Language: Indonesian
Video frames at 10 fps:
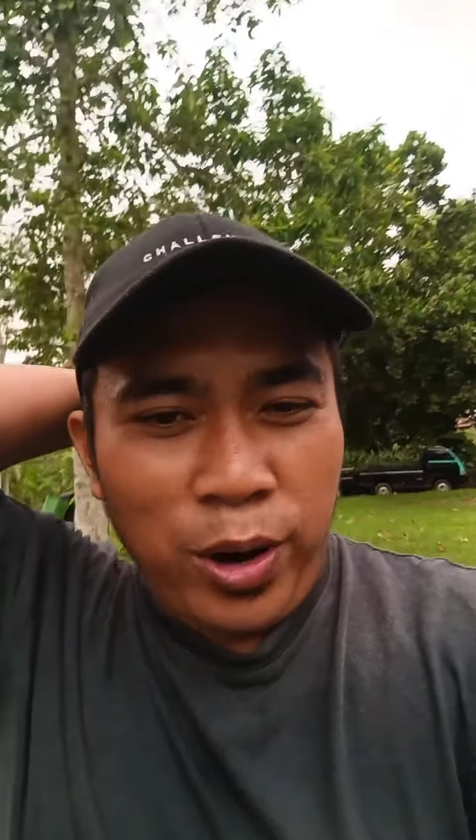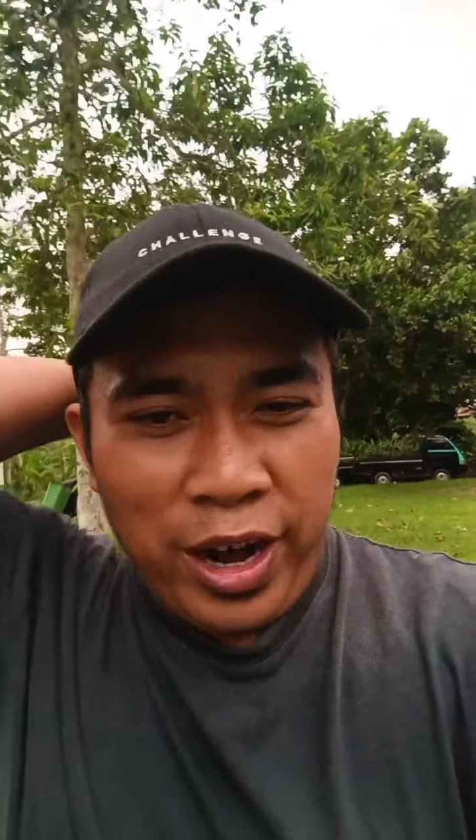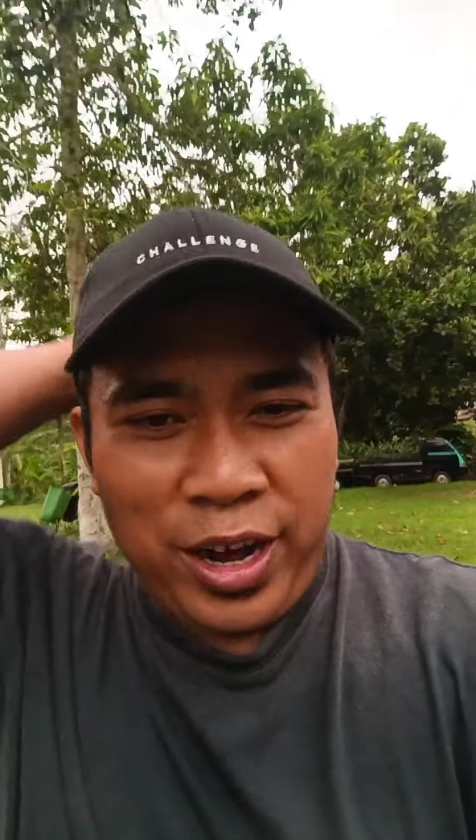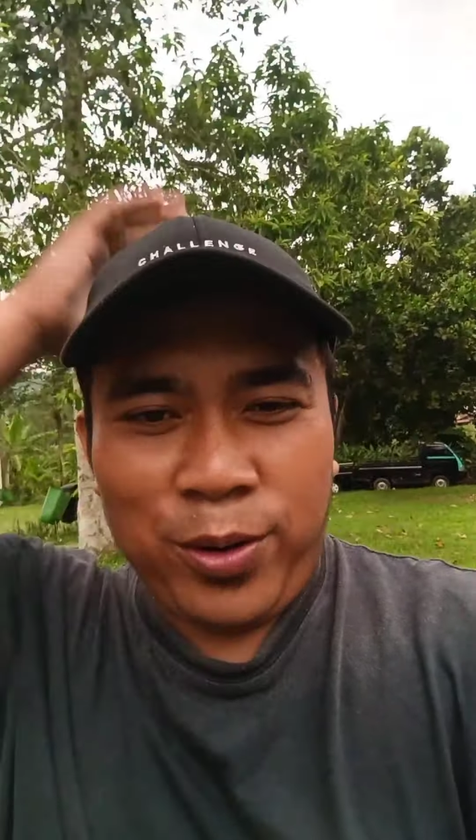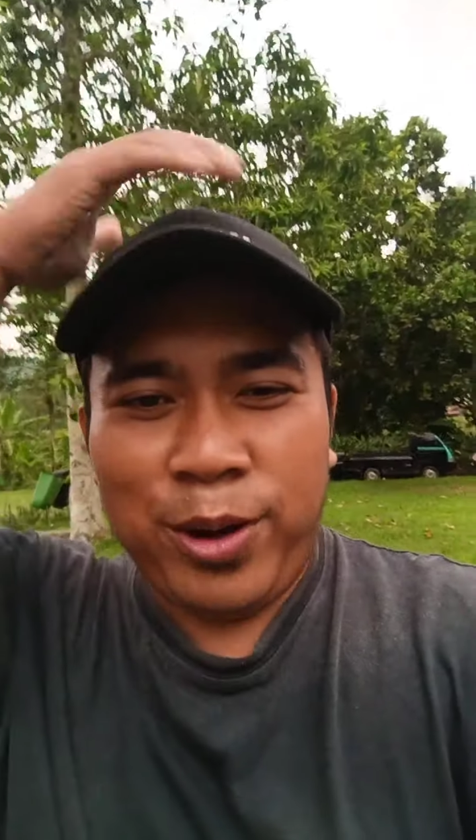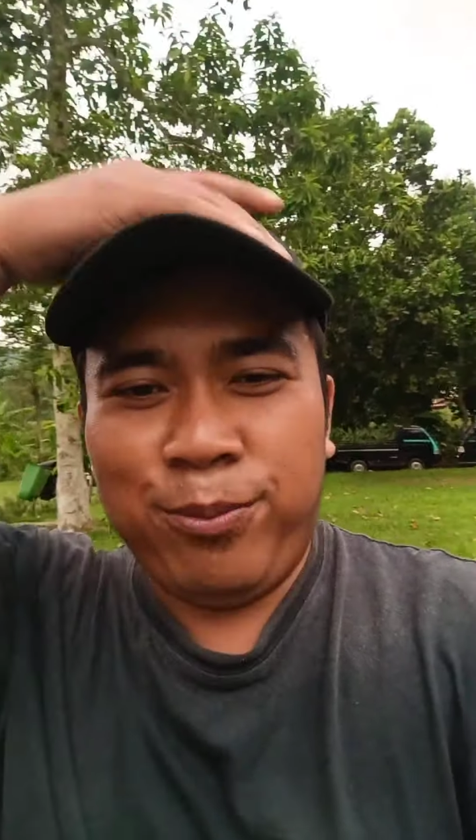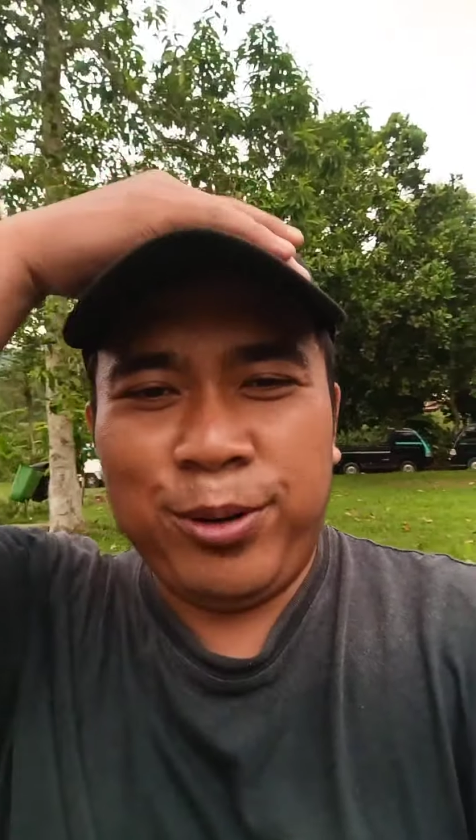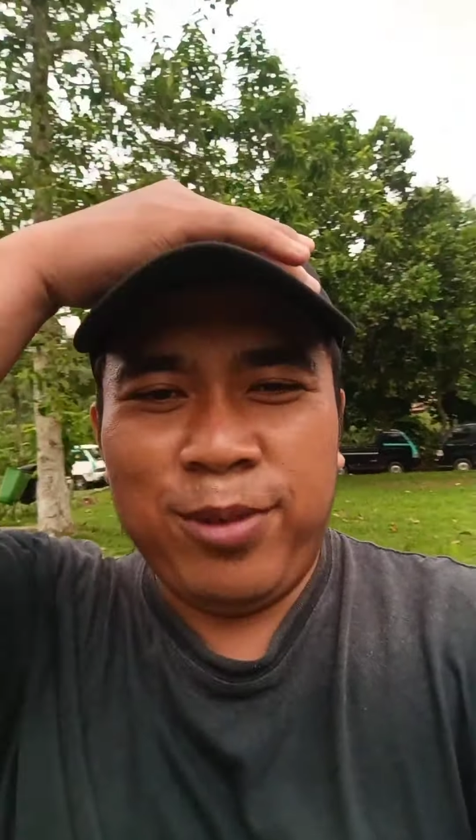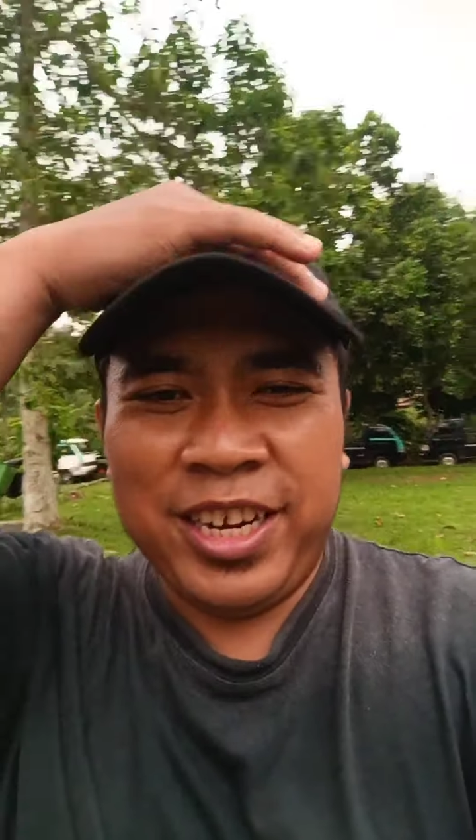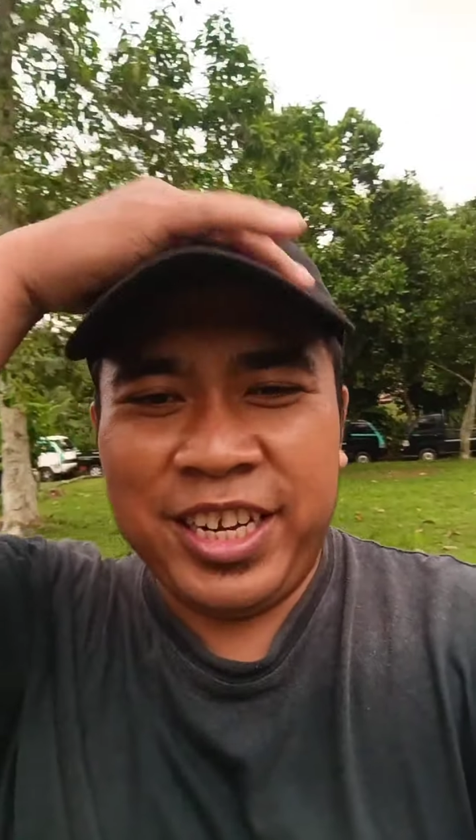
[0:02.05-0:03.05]
hello
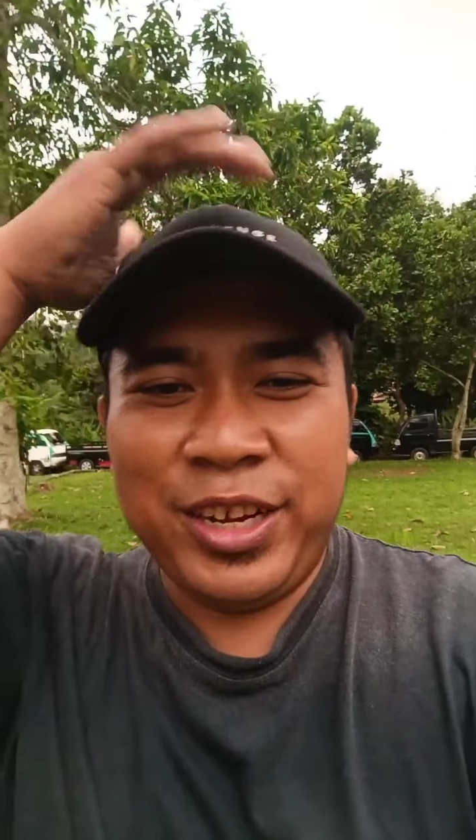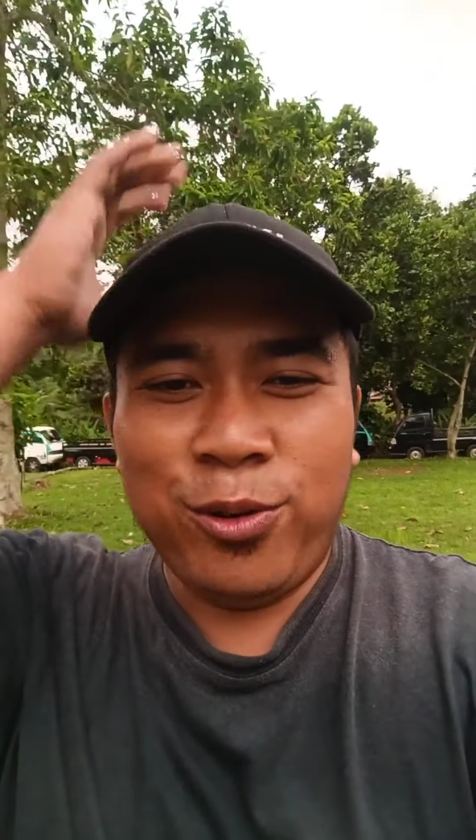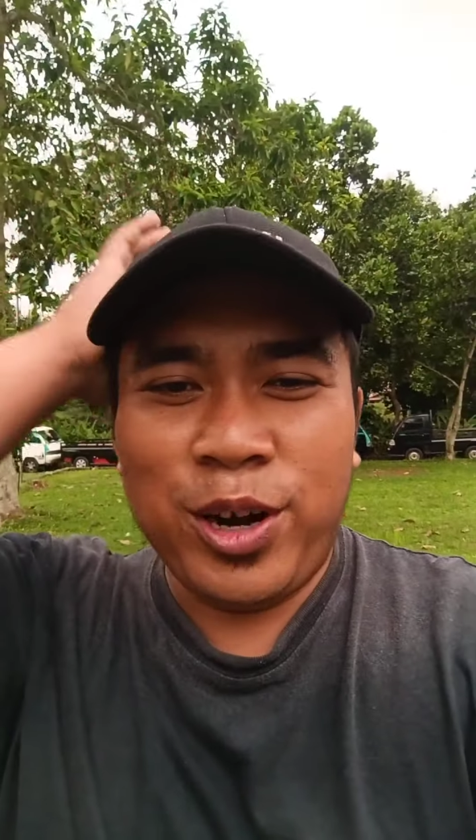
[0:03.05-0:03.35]
everybody.